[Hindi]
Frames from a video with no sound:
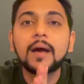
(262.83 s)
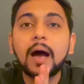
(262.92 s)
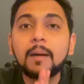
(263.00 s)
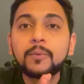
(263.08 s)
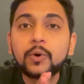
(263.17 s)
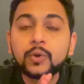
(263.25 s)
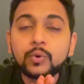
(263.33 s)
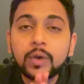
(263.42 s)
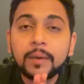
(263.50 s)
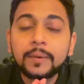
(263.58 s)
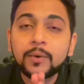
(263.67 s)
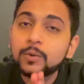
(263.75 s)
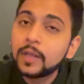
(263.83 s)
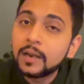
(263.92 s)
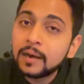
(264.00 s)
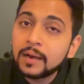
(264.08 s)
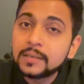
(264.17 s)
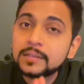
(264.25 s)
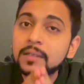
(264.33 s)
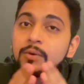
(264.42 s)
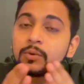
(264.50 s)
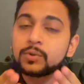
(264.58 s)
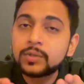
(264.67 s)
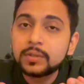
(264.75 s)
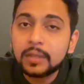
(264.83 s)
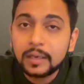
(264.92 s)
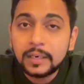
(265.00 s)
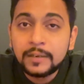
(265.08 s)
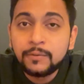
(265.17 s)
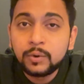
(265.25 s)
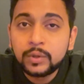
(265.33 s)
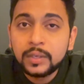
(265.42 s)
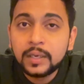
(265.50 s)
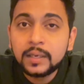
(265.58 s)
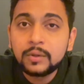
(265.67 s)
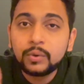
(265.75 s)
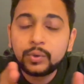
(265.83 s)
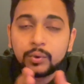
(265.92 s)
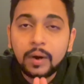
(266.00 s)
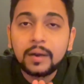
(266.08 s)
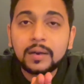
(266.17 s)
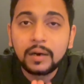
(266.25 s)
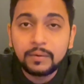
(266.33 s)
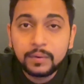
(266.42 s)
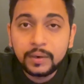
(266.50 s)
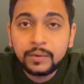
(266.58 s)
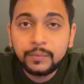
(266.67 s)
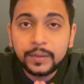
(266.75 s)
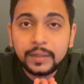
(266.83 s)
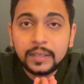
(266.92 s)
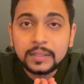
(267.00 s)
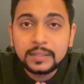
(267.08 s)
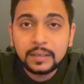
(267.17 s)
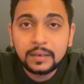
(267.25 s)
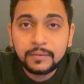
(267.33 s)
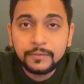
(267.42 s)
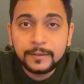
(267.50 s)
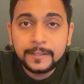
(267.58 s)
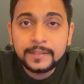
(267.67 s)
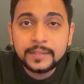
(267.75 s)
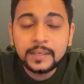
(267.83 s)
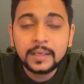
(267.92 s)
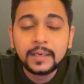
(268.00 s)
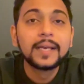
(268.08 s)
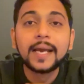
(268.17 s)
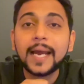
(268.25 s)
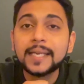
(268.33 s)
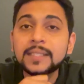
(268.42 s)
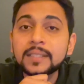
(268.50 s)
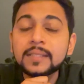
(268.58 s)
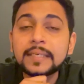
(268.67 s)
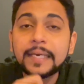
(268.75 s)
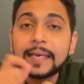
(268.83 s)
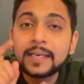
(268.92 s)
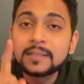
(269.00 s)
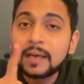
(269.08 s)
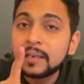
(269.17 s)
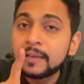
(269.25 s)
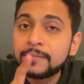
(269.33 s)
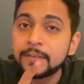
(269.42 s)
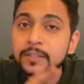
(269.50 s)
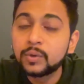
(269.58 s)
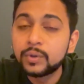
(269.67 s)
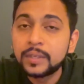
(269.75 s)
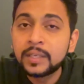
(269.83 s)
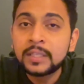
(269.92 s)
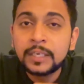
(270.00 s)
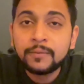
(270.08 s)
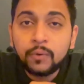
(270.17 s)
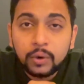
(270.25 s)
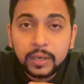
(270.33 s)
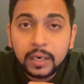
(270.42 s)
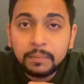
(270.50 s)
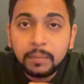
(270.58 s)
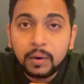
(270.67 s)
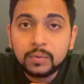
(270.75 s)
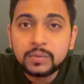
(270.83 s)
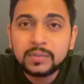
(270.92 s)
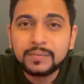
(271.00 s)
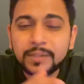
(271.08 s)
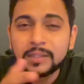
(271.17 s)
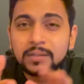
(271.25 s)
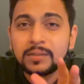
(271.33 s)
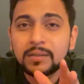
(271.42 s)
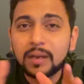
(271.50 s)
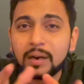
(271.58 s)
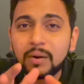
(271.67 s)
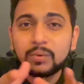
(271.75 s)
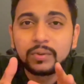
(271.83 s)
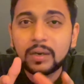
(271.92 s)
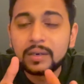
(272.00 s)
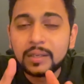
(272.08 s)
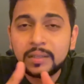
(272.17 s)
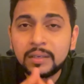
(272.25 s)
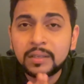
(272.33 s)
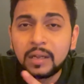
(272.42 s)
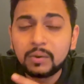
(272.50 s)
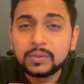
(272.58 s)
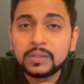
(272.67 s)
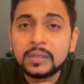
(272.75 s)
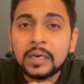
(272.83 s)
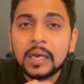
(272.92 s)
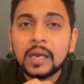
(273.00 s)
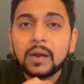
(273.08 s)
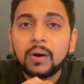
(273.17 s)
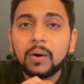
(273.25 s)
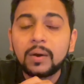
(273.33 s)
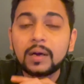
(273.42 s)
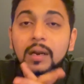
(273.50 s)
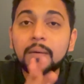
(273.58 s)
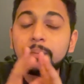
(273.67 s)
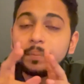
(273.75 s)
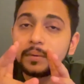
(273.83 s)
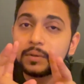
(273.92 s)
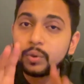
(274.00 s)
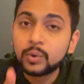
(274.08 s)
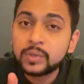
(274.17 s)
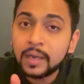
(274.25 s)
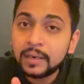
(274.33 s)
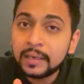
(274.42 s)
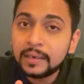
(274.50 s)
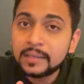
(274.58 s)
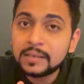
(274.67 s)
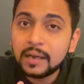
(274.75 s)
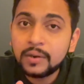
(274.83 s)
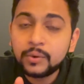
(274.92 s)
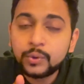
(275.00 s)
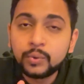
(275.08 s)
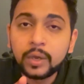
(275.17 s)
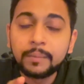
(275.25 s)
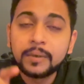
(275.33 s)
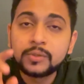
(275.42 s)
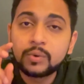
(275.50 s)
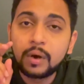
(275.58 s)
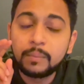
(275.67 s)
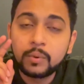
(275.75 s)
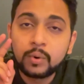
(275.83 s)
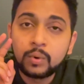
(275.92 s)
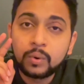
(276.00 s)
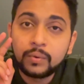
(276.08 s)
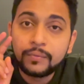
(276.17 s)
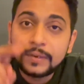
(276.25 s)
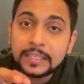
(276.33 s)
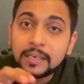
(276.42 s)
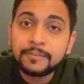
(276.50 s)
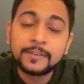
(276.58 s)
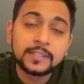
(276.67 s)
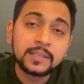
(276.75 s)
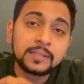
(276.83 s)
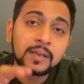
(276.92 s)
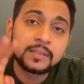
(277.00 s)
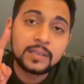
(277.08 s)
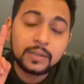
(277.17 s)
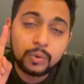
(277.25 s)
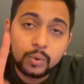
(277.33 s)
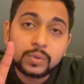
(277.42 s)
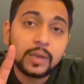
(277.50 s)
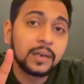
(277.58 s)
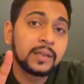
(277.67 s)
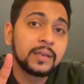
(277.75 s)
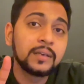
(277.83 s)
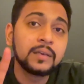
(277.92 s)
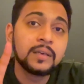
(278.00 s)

आपको यूके में खुदा ना खास्ता कुछ तकलीफ होती है तो यू आर कवर्ड विद दिस फीस एस की एक साल की फ़ीस होती है थ्री फोर्टी एट पाउंड विच इज़ अराउंड थर्टी थ्री थाउजेंड और अगर आप दो साल के लिए जा रहे हो यूके में सो आपको वीज़ा फीस के साथ साथ दो साल की